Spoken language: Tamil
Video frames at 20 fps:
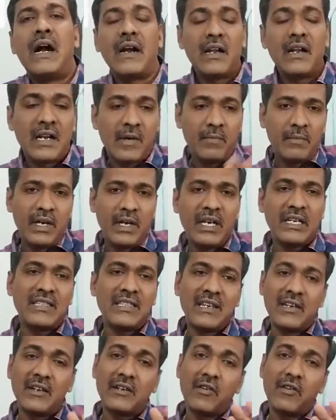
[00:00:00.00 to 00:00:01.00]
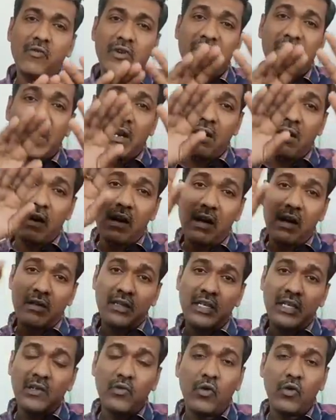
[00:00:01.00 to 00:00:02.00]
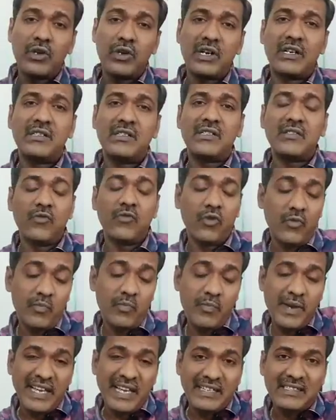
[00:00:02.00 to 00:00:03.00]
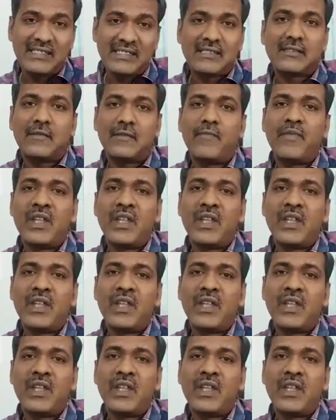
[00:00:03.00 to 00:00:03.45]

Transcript: ஆனால் நம்ம இதில் இருக்கக்கூடிய எல்லாத்தையும் ஒருங்கிணைச்சு ஒரு பேஸ்